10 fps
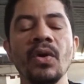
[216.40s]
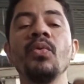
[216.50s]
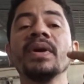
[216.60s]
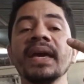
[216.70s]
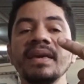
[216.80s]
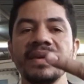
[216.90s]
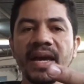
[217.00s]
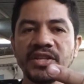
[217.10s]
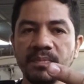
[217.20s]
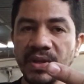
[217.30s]
o que, que
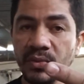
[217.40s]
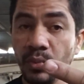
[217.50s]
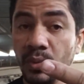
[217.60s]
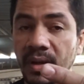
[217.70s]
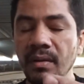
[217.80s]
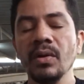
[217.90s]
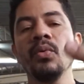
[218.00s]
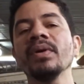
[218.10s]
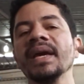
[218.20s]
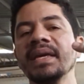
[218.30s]
é de pintura,
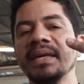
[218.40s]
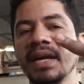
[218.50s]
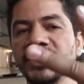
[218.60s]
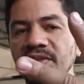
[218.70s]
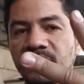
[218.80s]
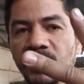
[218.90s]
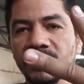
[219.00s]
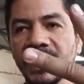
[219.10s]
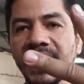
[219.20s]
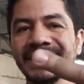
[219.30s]
o que, que é de
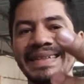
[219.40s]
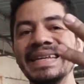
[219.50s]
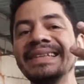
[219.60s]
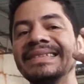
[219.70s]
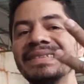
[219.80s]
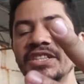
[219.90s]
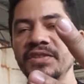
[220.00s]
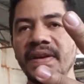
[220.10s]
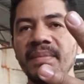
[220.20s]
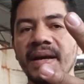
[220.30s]
desmontagem e, se
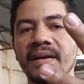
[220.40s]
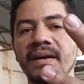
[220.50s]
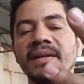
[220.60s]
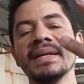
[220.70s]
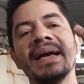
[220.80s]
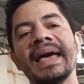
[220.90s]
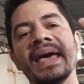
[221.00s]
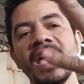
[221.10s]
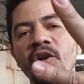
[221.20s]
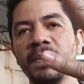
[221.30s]
tiver mecânica,
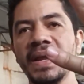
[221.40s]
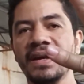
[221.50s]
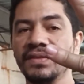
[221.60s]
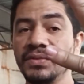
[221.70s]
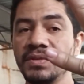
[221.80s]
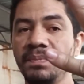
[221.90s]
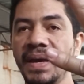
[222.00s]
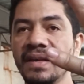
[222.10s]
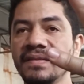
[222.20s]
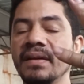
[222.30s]
recuperação de
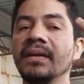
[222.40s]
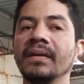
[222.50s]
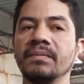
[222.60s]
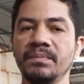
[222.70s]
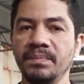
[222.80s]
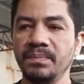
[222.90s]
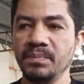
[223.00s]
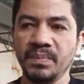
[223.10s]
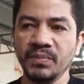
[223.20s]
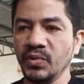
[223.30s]
peça,
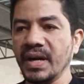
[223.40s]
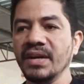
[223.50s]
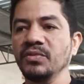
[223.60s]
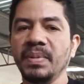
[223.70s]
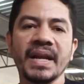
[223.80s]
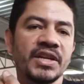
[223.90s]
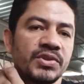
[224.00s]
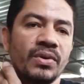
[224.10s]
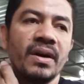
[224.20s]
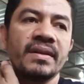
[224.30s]
no caso do
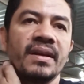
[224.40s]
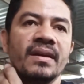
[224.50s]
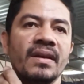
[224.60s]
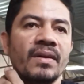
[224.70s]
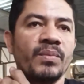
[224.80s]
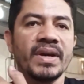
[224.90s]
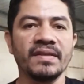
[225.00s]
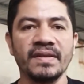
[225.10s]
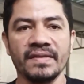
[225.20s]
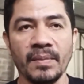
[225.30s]
para-choque, né? Porque
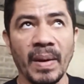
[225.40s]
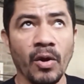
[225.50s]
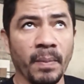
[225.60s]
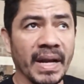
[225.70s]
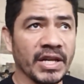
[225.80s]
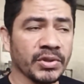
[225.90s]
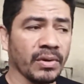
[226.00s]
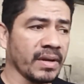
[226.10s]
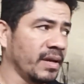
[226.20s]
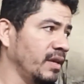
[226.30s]
assim, você pega o
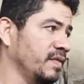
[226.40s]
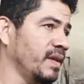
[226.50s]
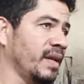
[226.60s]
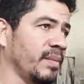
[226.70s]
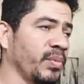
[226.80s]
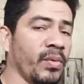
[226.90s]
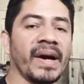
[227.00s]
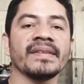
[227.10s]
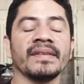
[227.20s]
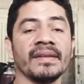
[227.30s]
para-choque aí, sei lá, por
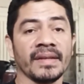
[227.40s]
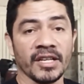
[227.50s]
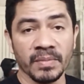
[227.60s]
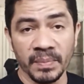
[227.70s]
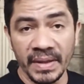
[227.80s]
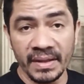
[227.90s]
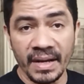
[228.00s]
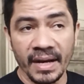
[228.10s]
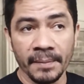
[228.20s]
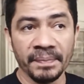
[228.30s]
400 reais para
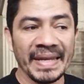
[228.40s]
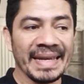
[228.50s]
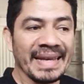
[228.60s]
pintar.